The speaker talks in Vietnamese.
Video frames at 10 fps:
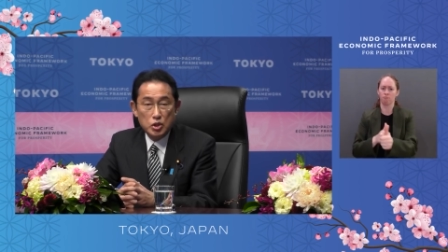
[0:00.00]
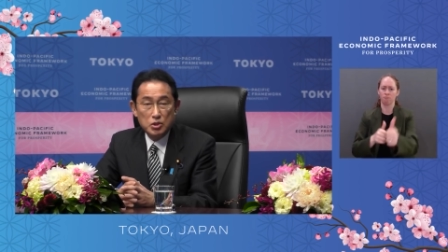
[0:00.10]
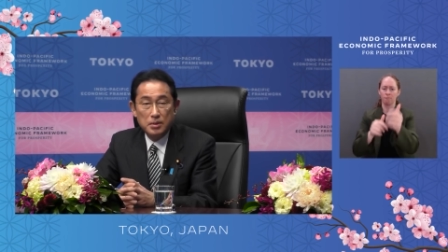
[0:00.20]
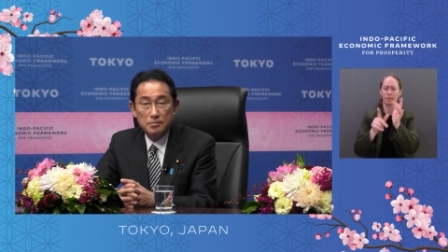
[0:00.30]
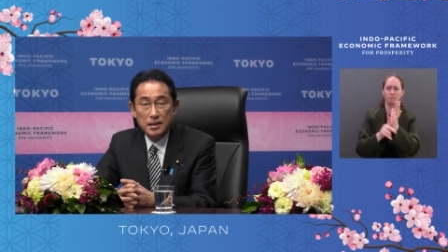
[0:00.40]

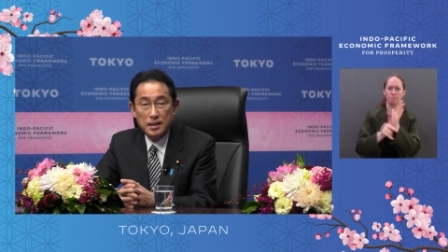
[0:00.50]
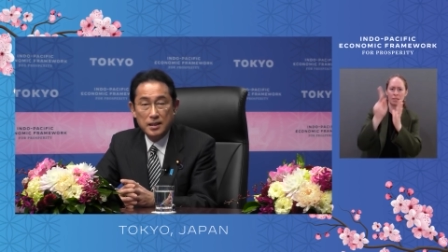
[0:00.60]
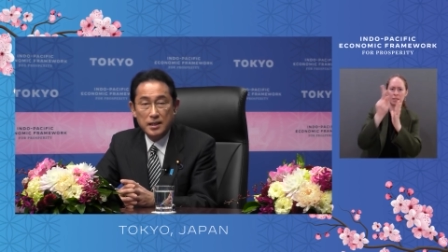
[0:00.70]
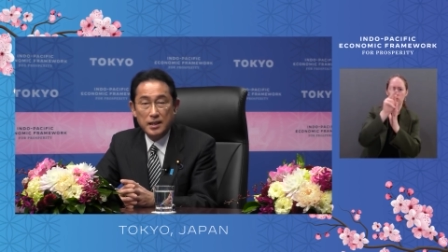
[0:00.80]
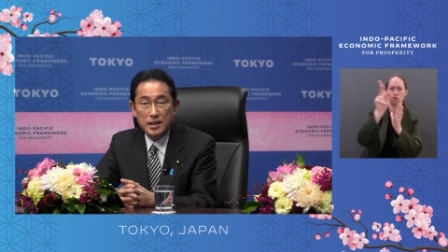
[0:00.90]
thượng đỉnh với
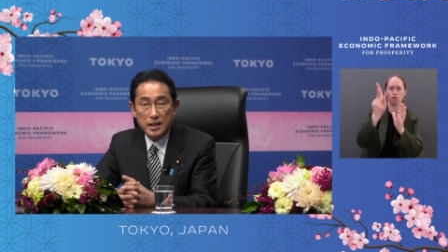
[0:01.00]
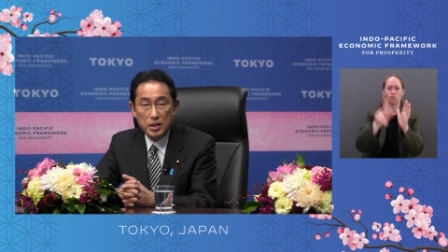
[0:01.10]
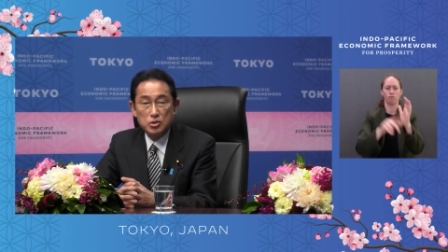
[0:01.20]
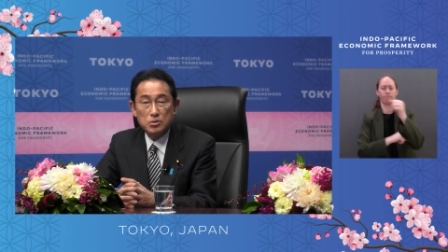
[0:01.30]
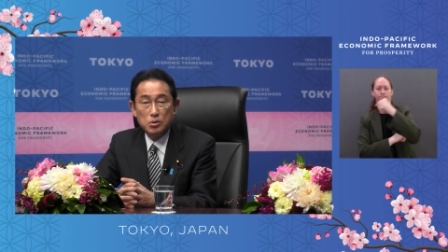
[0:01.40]
Thủ tướng
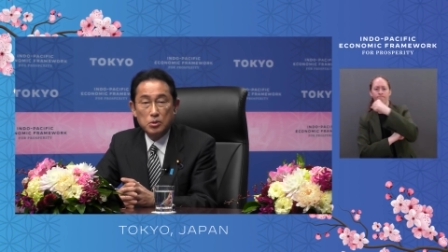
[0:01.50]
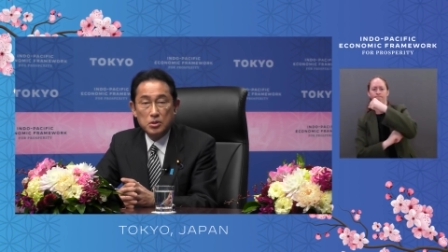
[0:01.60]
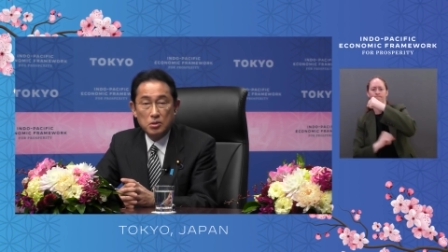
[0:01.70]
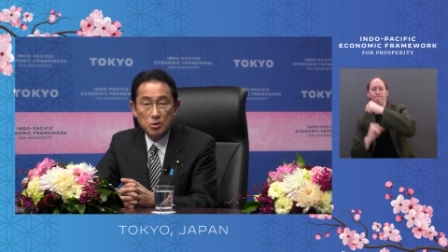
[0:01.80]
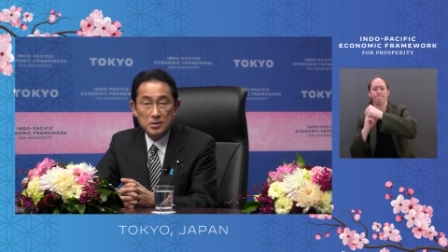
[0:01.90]
Ấn Độ
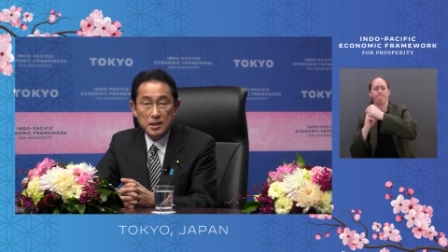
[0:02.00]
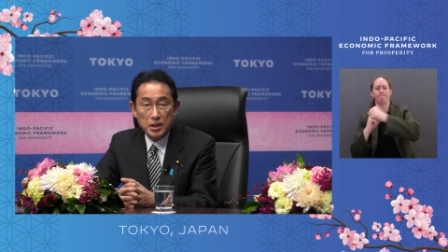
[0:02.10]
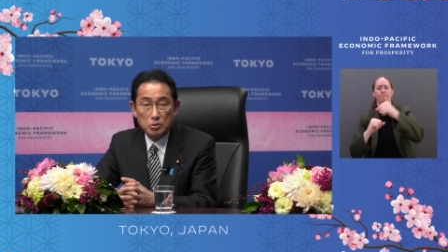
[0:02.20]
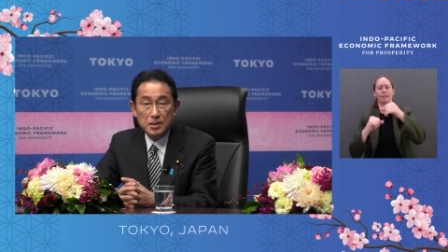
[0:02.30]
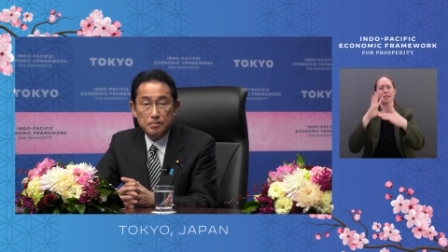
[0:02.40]

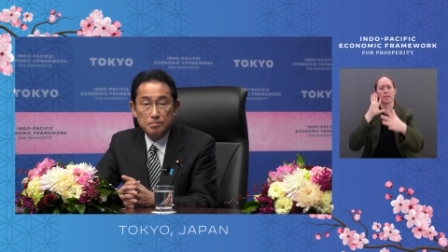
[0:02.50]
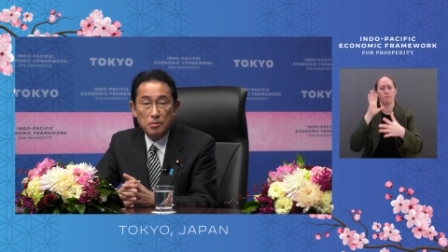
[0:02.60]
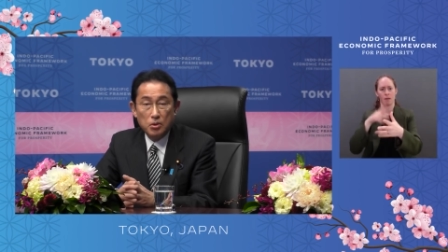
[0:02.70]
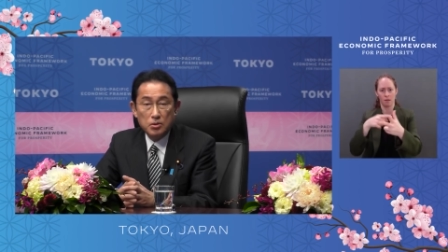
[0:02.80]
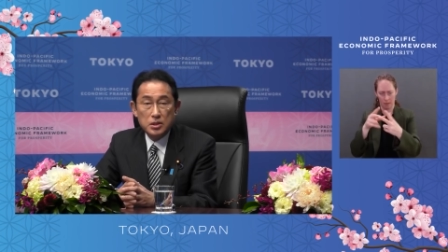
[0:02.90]
Narendra Modi
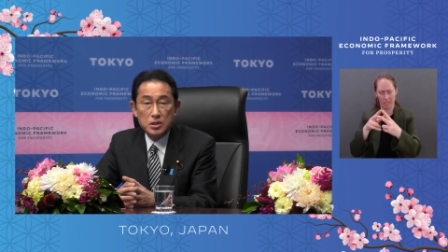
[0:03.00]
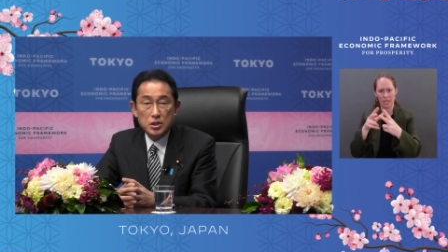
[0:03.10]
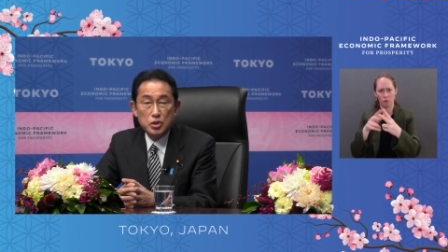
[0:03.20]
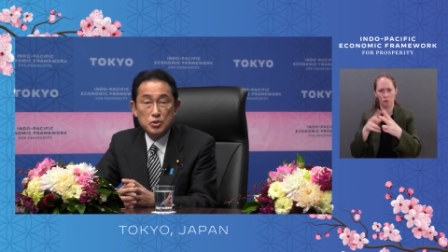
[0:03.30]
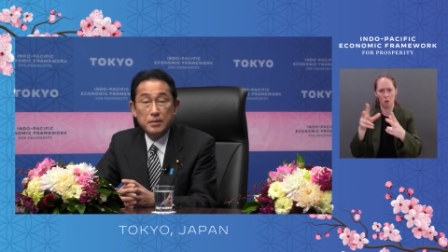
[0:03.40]
là
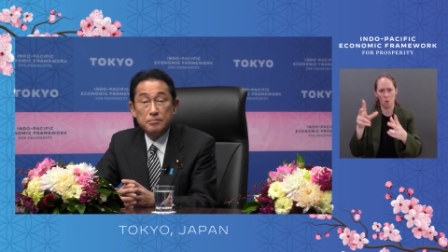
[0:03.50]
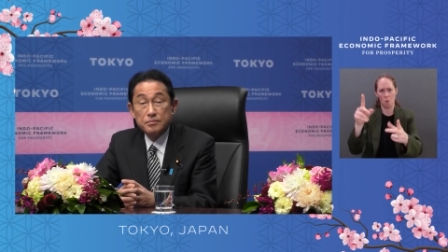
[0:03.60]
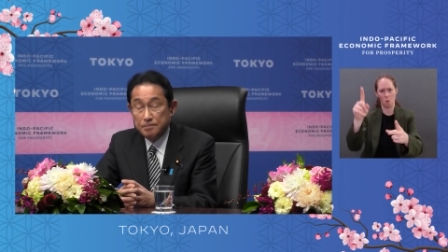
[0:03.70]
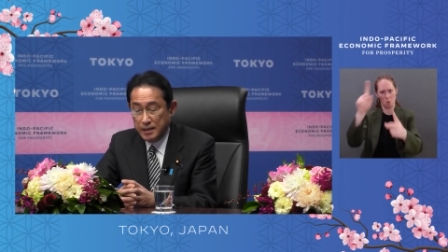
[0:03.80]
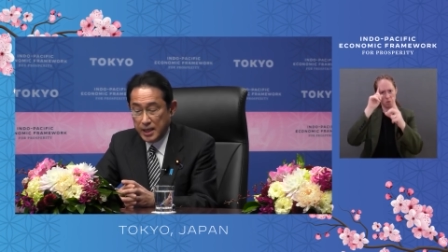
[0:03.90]
người đã chống
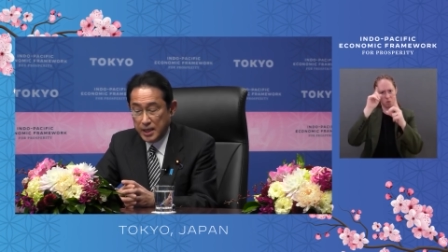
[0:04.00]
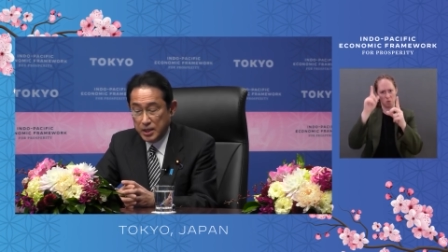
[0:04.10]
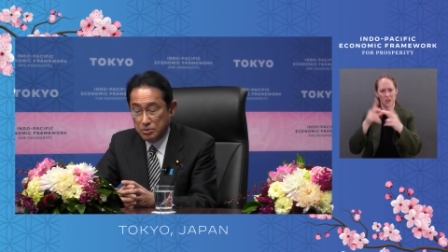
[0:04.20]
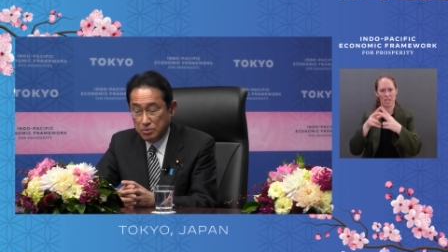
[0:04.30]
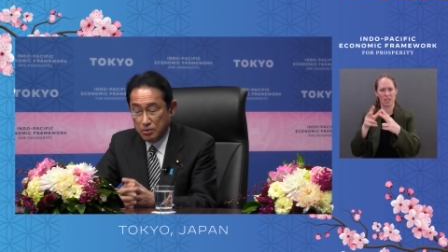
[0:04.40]
lại áp
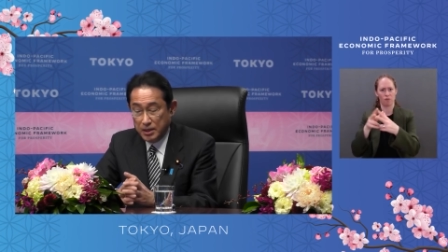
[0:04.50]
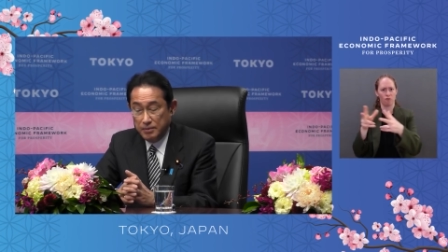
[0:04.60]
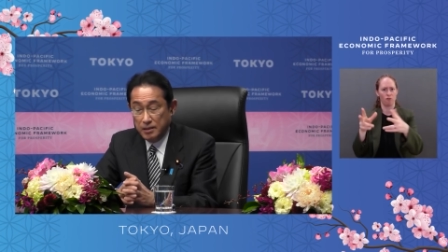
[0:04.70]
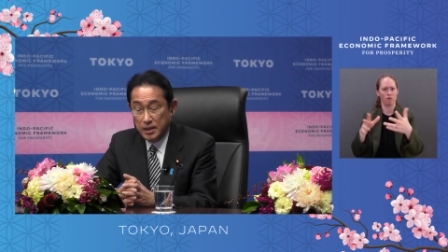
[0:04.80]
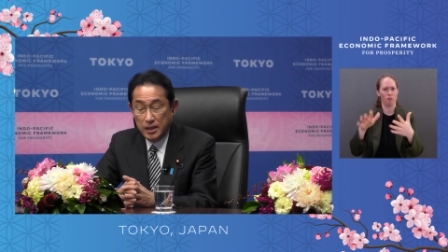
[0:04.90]
lực trừng
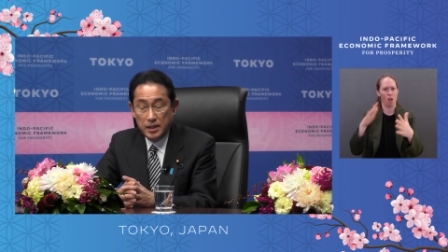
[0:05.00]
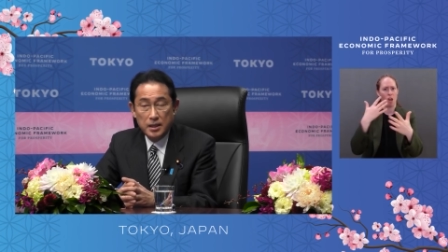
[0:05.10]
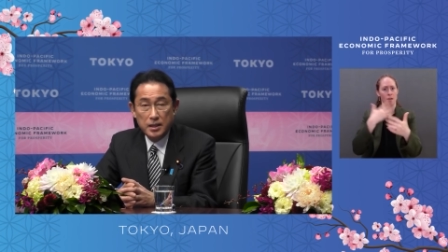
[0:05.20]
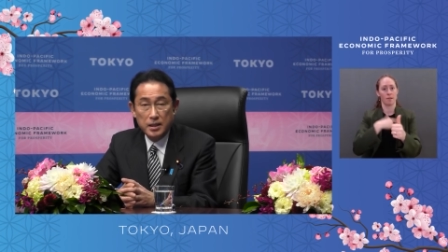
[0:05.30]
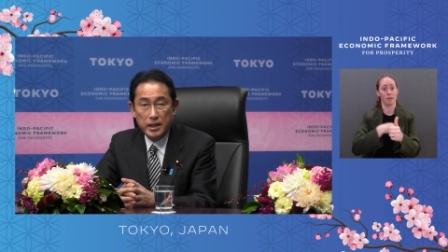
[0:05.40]
phạt Nga của
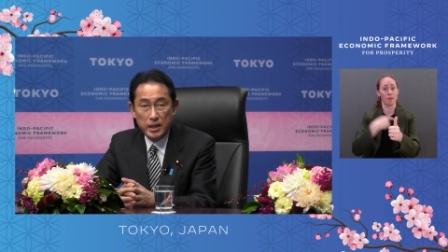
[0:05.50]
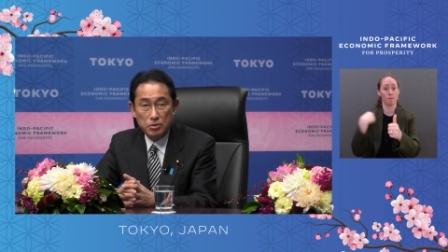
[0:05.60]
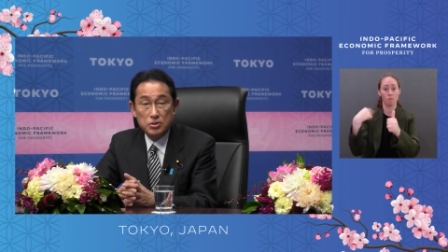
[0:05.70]
Mỹ.